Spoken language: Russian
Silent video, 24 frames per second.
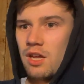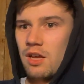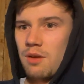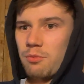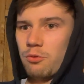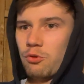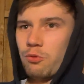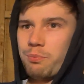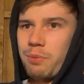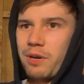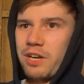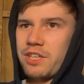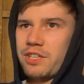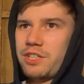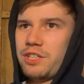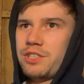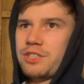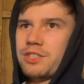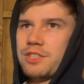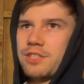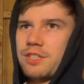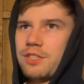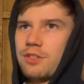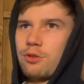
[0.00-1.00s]
ну
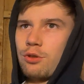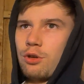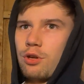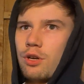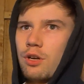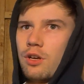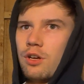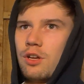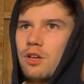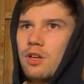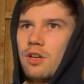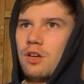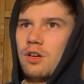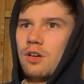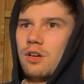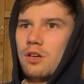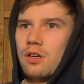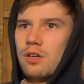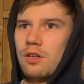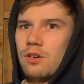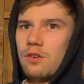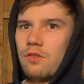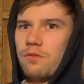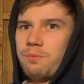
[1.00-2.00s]
практически только
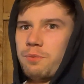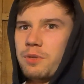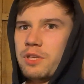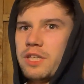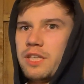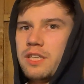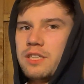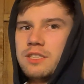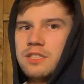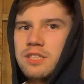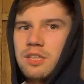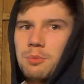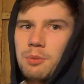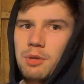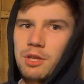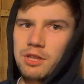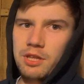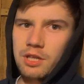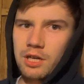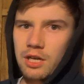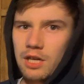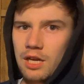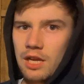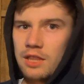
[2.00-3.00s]
в 50
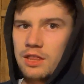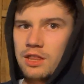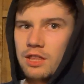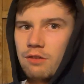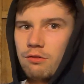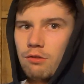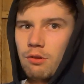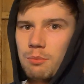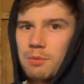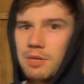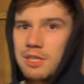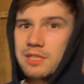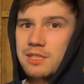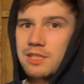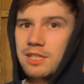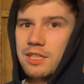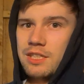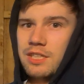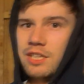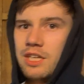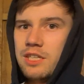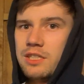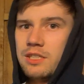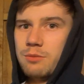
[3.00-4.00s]
метрах от того места,
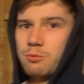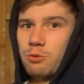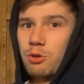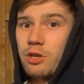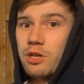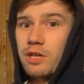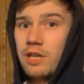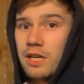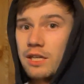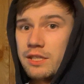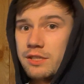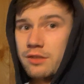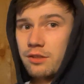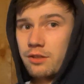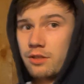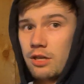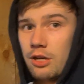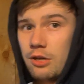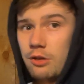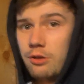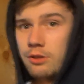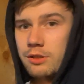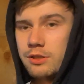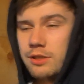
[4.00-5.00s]
где я зимой красил
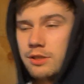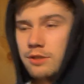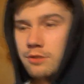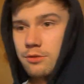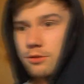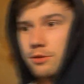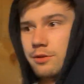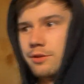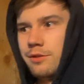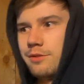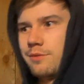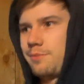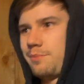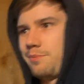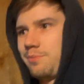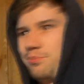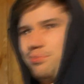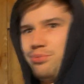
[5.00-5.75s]
колеса. То есть...